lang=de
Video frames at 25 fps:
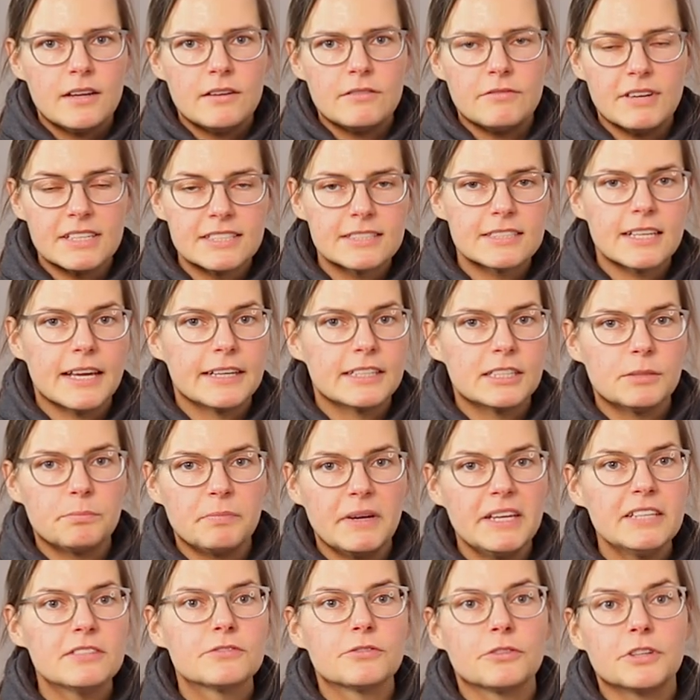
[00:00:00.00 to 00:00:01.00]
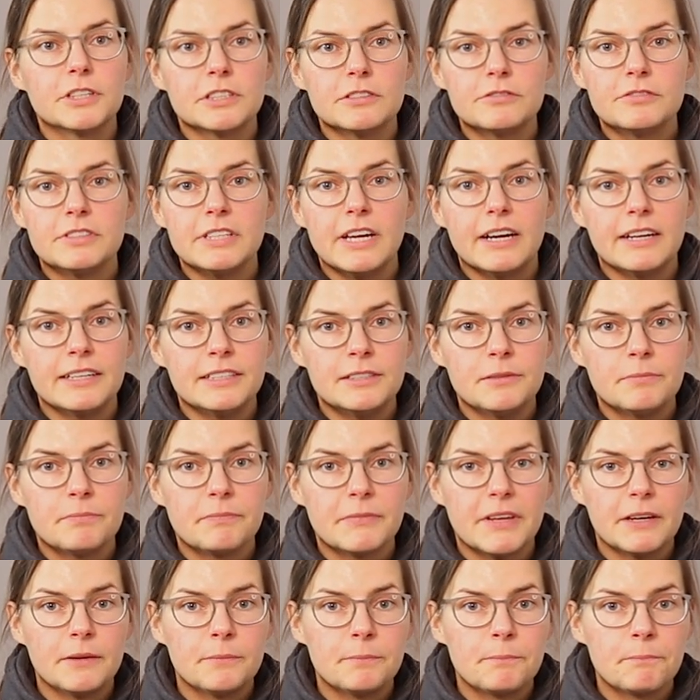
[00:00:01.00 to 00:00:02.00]
Was ist eigentlich Base for NFDI?
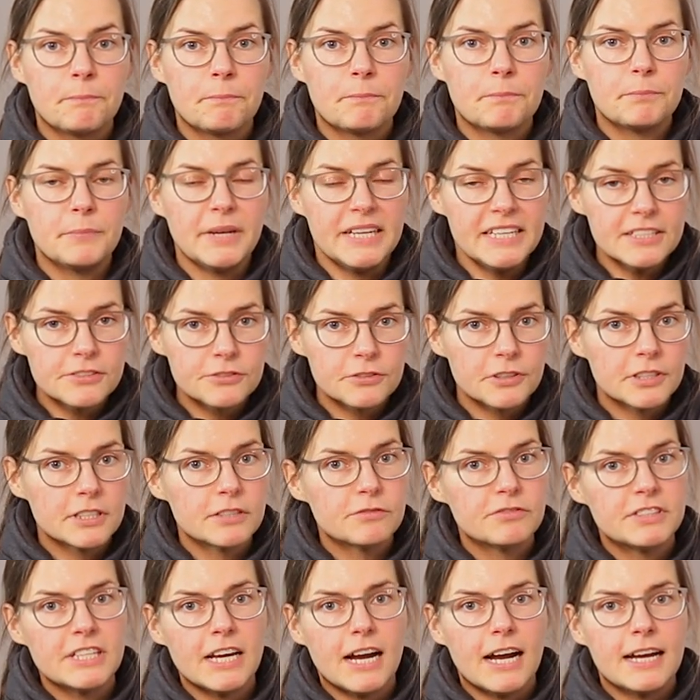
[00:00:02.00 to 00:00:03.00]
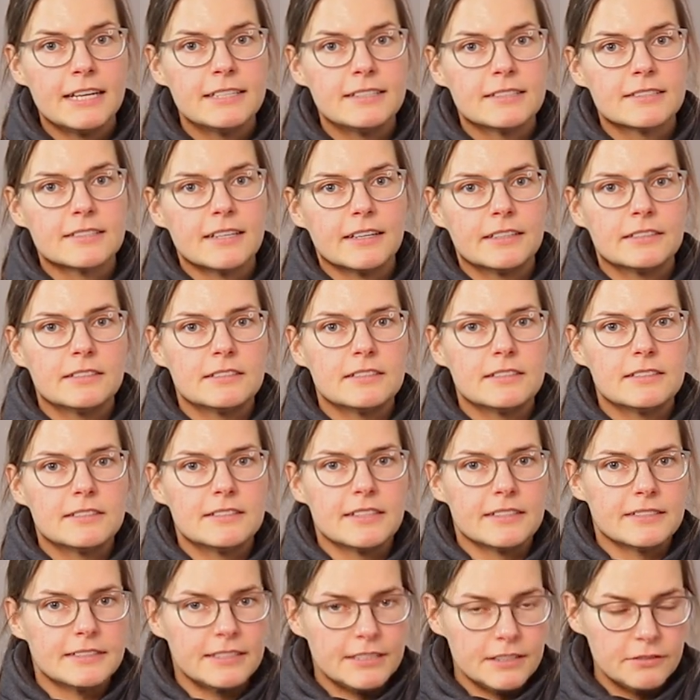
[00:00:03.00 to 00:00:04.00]
Ähm, Base for NFDI ist eine
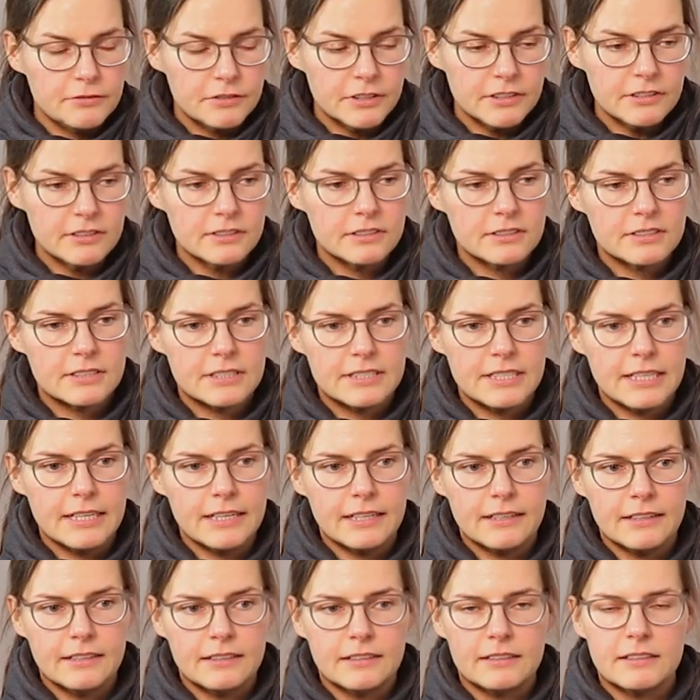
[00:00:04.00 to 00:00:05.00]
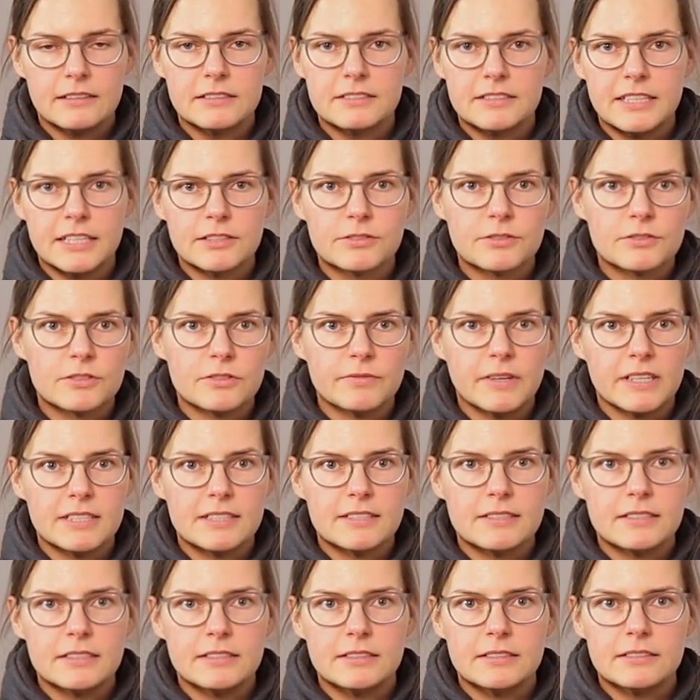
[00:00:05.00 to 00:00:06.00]
Initiative der
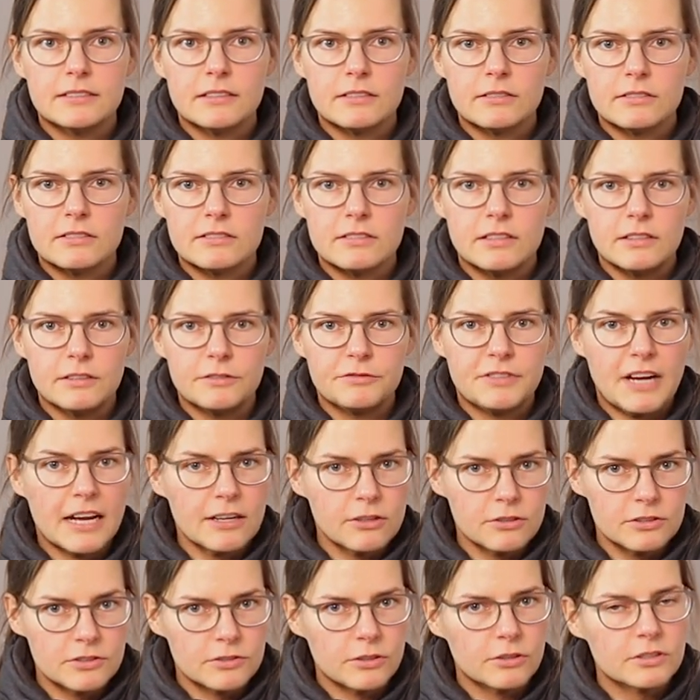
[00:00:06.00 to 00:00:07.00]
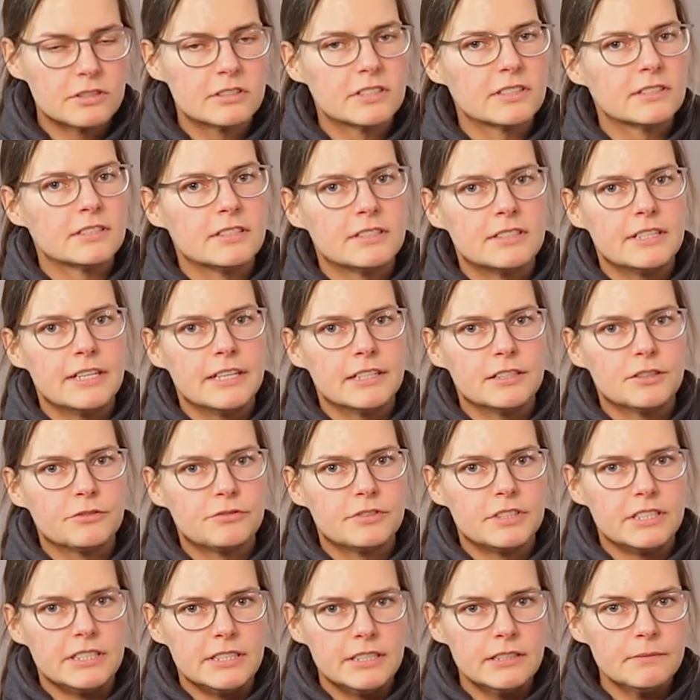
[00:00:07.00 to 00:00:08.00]
26 äh, Fachkonsortien in der
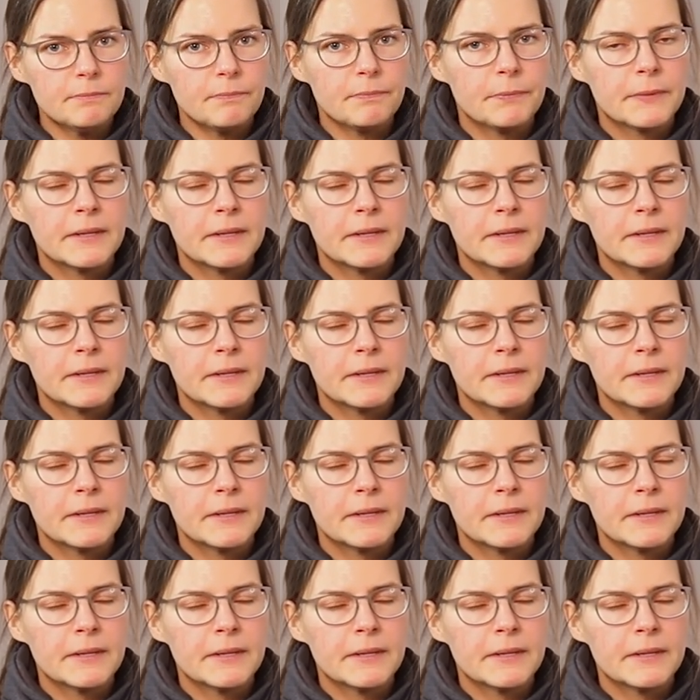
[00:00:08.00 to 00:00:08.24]
NFDI,